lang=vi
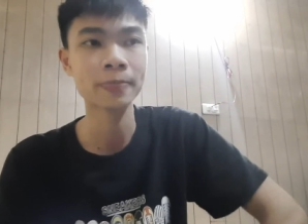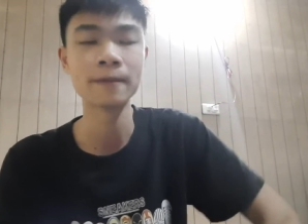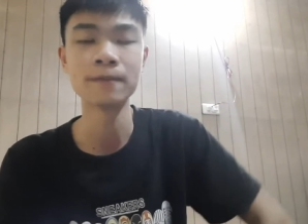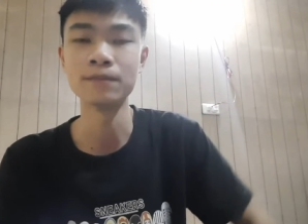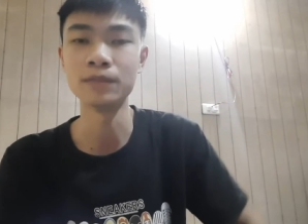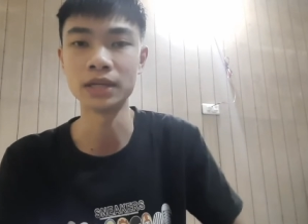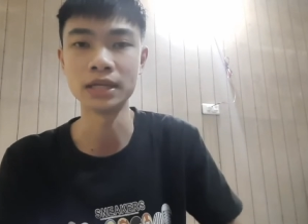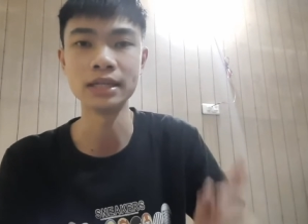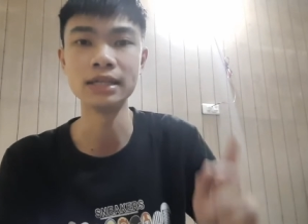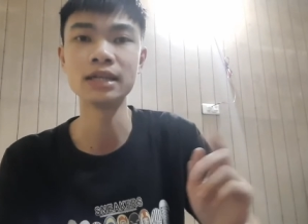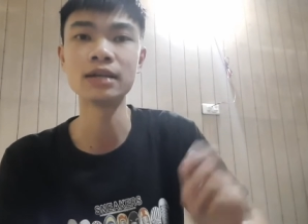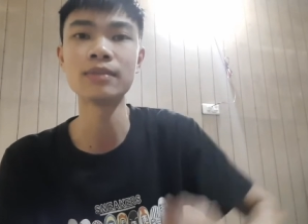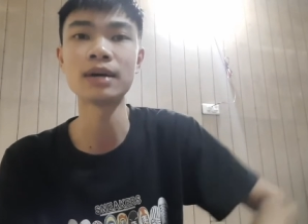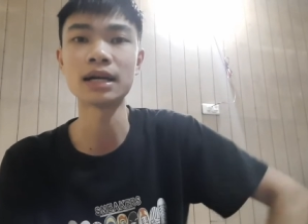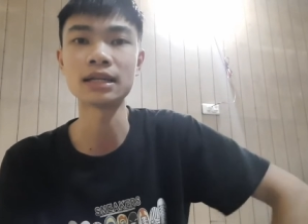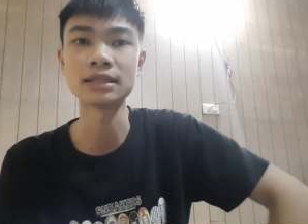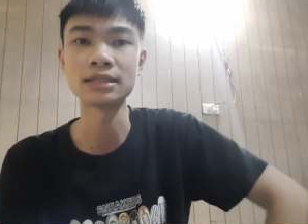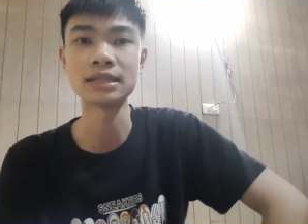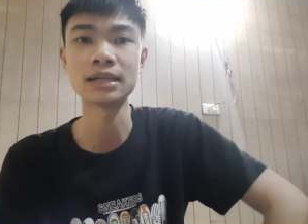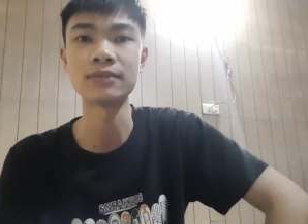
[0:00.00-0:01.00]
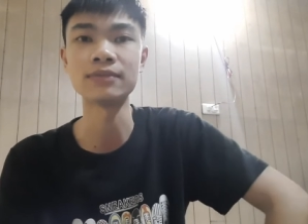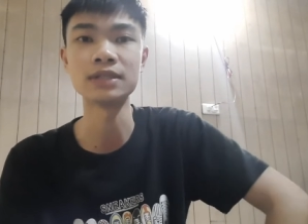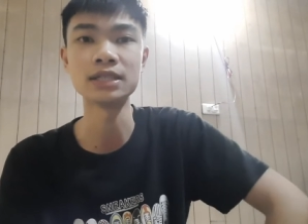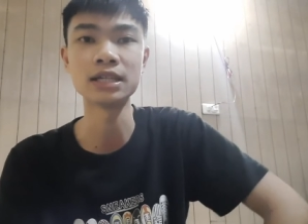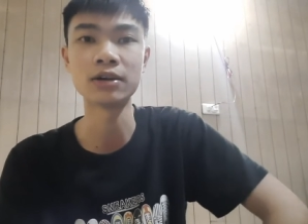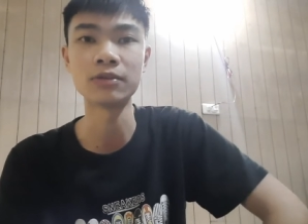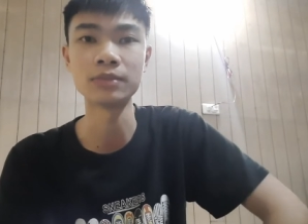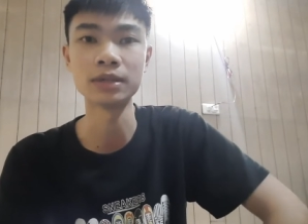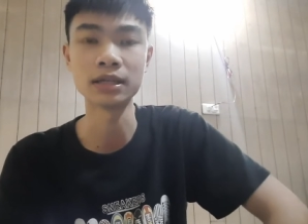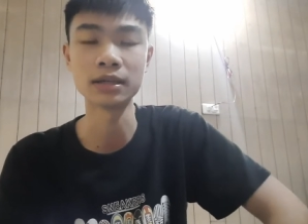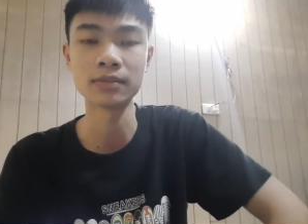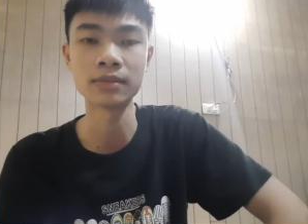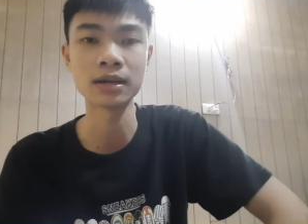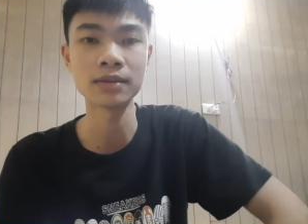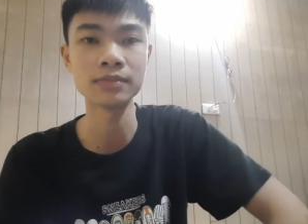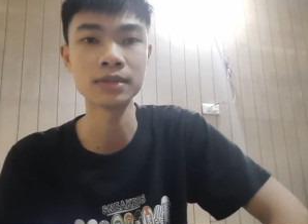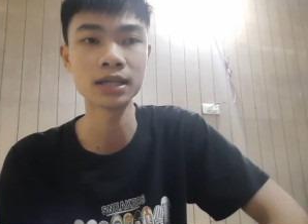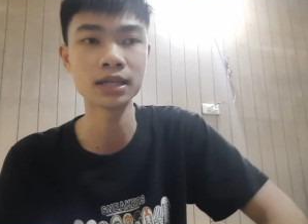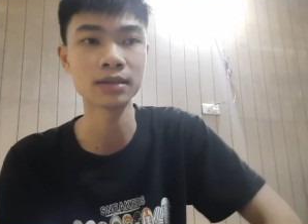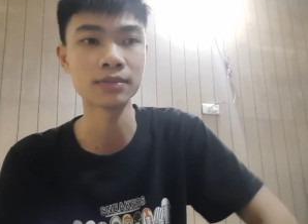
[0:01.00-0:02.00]
Mình đi, các bạn xem video mình, các
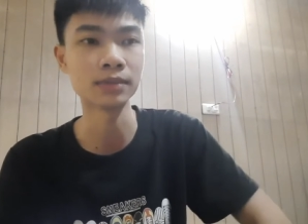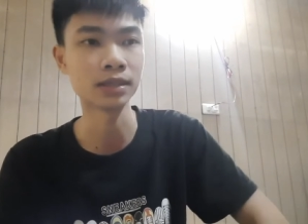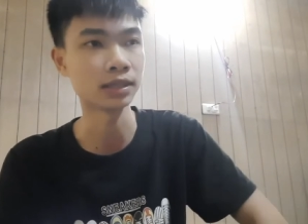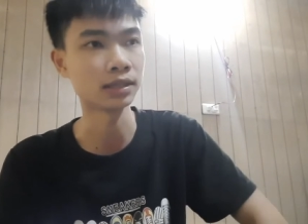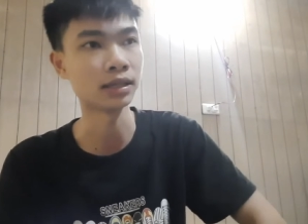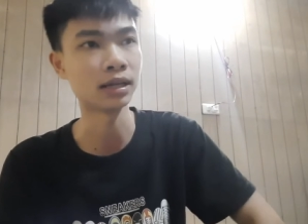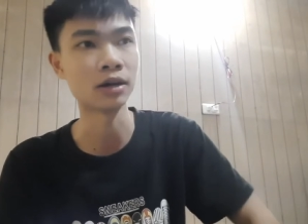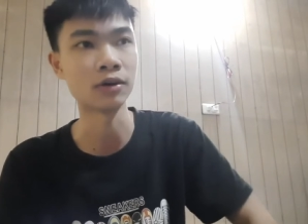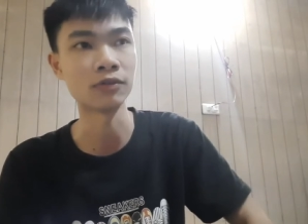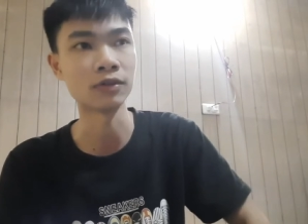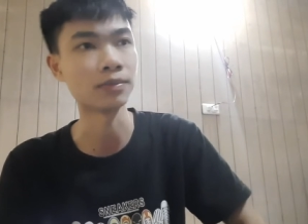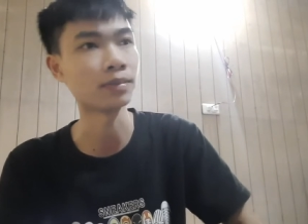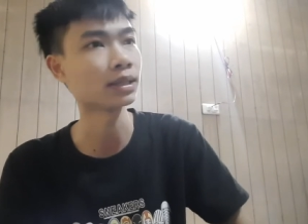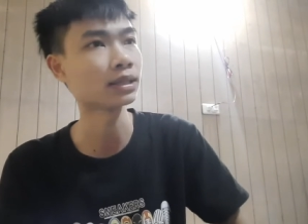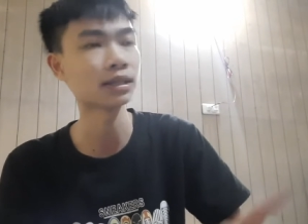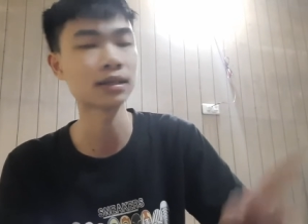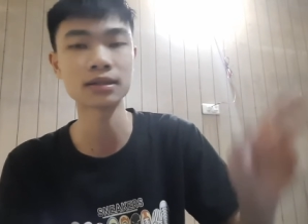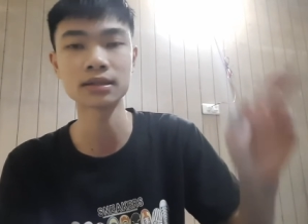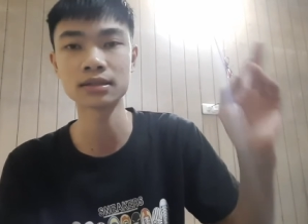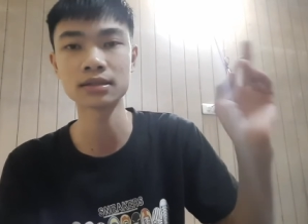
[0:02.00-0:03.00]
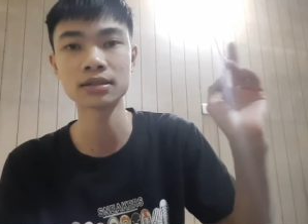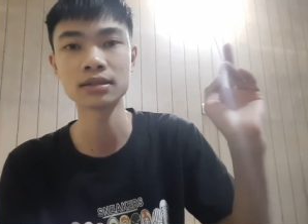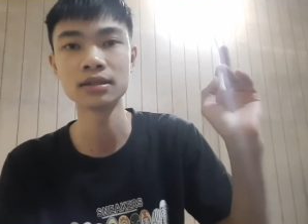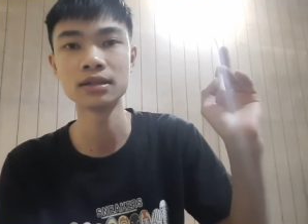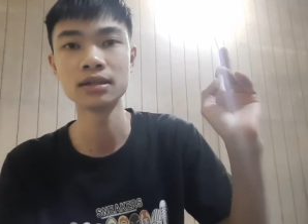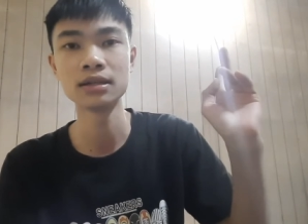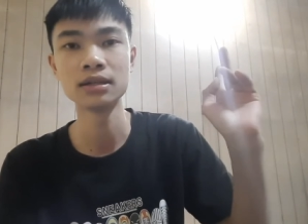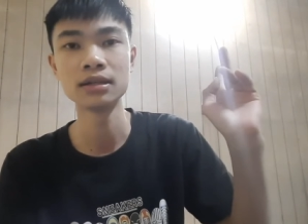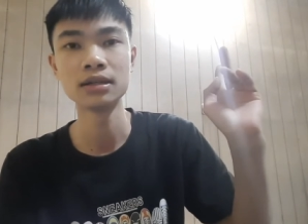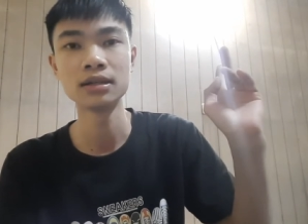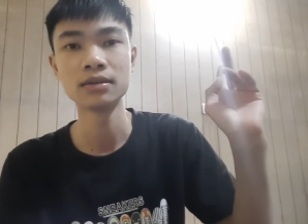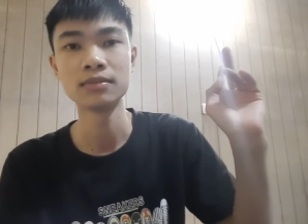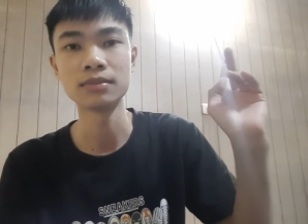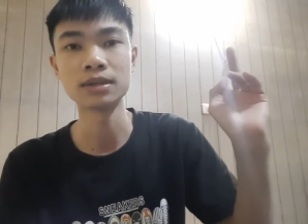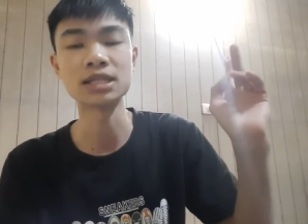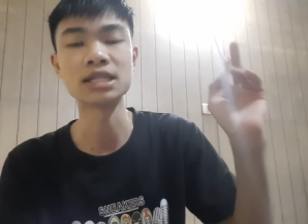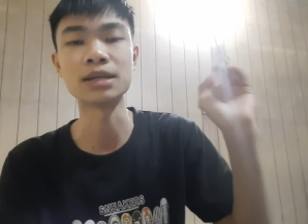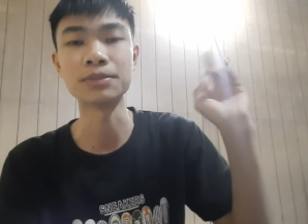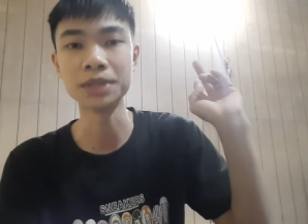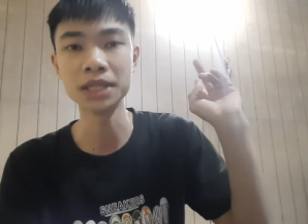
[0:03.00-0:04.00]
bạn biết là mình đều phải bắt tắt
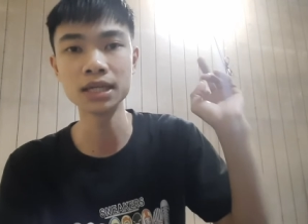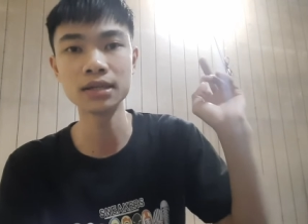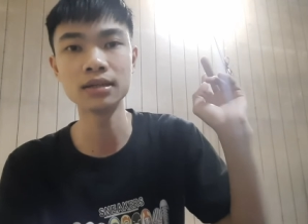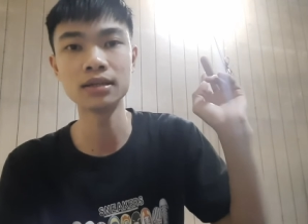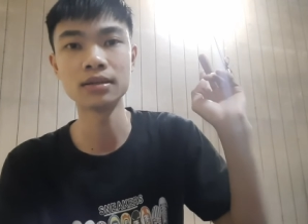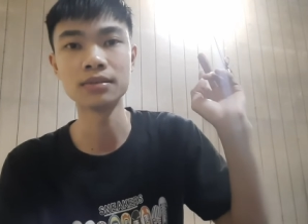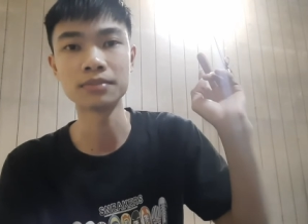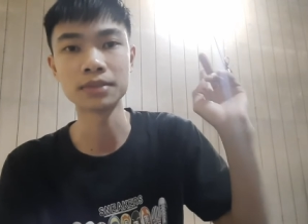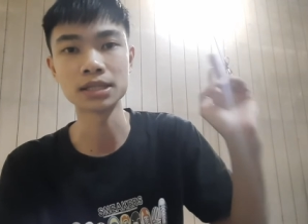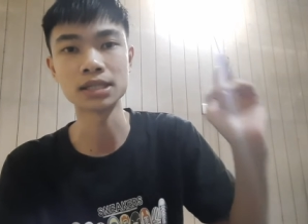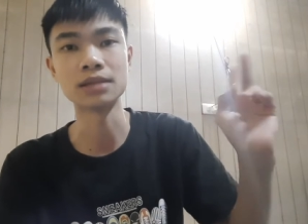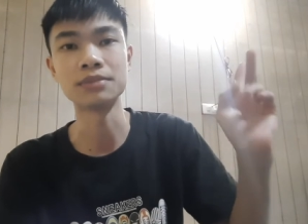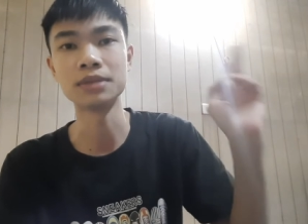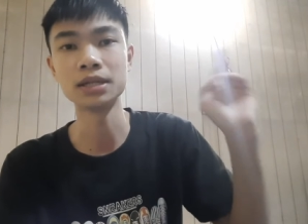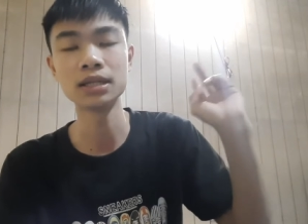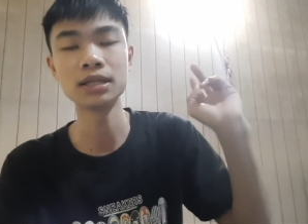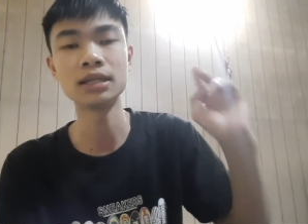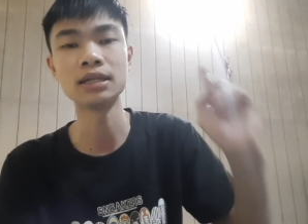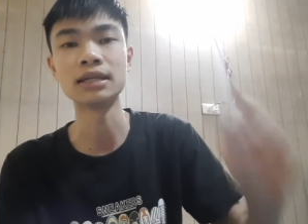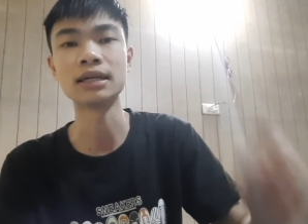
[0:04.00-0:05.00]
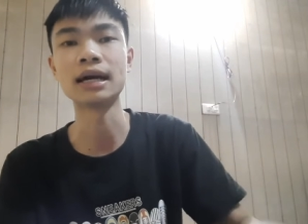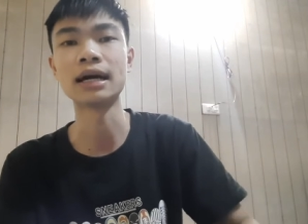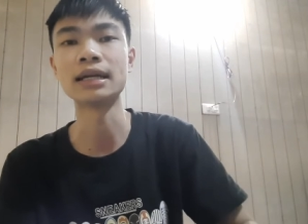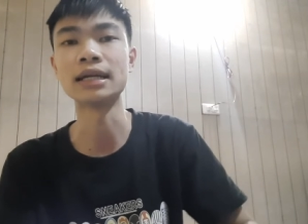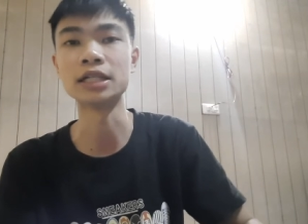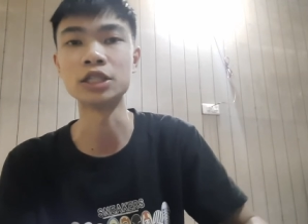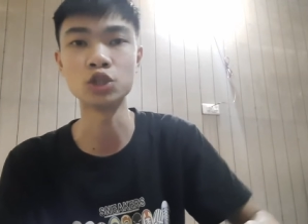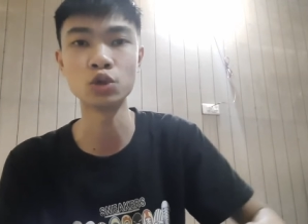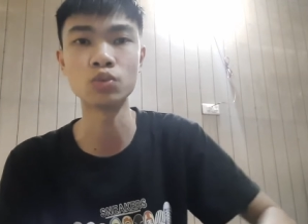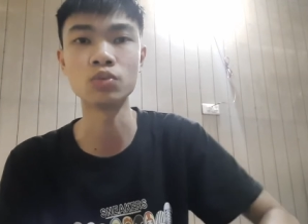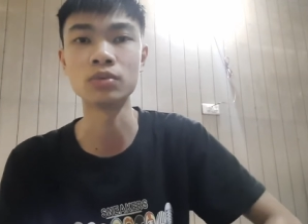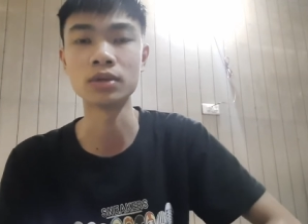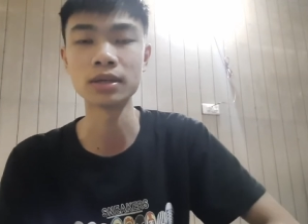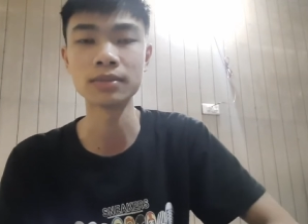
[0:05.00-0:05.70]
bắt xe buýt bắt xe buýt lên ga Đài Trung.